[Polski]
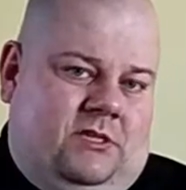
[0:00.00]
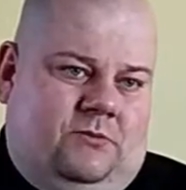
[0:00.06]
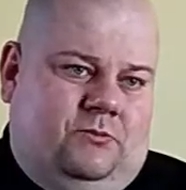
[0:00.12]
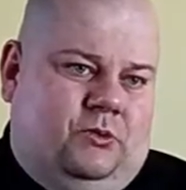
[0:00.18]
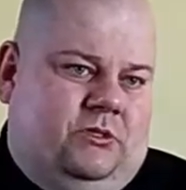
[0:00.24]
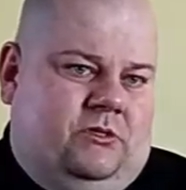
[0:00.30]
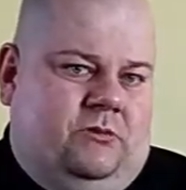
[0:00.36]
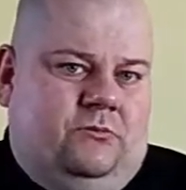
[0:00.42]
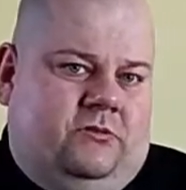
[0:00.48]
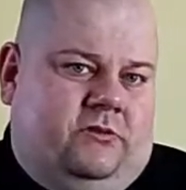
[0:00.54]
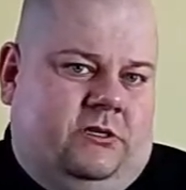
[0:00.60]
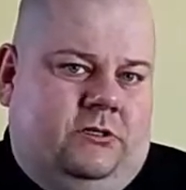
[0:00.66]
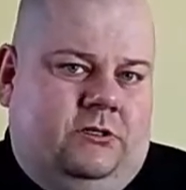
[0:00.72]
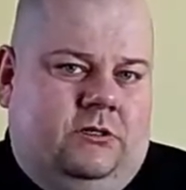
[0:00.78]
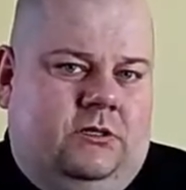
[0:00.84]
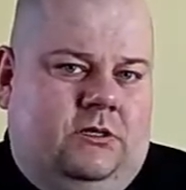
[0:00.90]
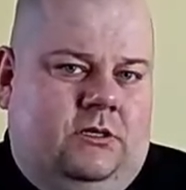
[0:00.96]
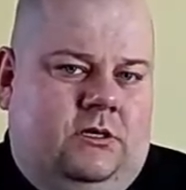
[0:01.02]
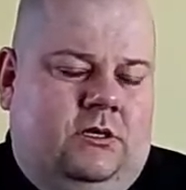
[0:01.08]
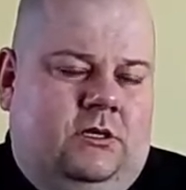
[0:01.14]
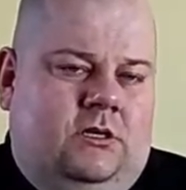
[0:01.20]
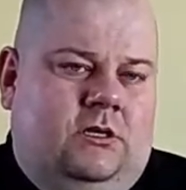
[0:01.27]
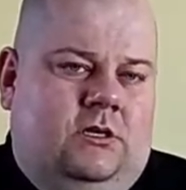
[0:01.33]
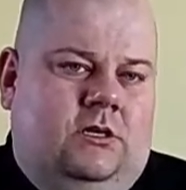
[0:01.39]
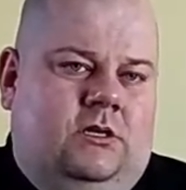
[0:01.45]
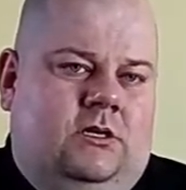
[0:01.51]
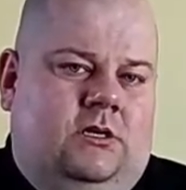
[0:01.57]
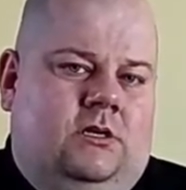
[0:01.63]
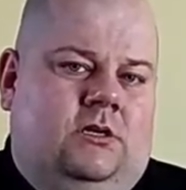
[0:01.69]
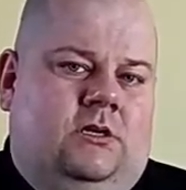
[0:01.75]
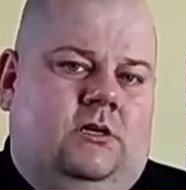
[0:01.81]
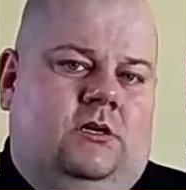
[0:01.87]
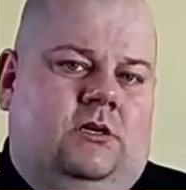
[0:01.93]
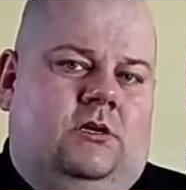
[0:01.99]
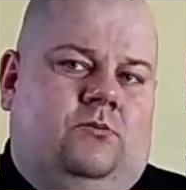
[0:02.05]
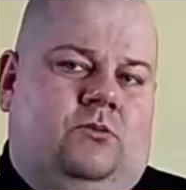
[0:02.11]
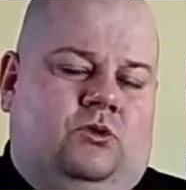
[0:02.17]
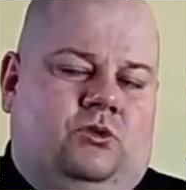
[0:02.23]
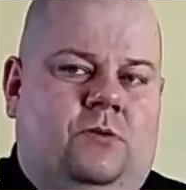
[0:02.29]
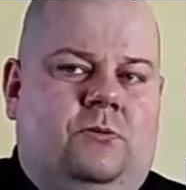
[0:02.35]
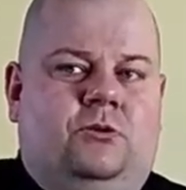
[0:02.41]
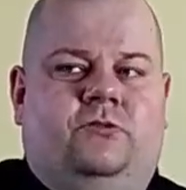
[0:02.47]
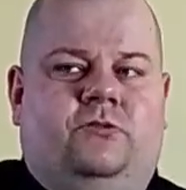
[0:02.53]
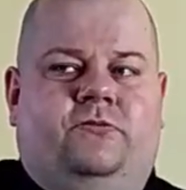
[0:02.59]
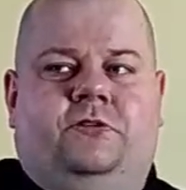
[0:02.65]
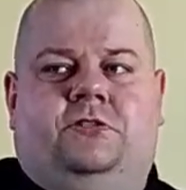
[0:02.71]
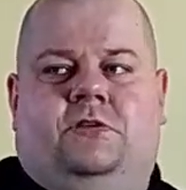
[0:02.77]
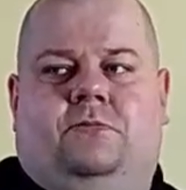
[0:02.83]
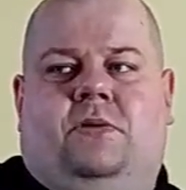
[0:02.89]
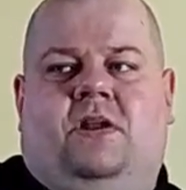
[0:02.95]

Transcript: tak postępować. Bo są oczywiście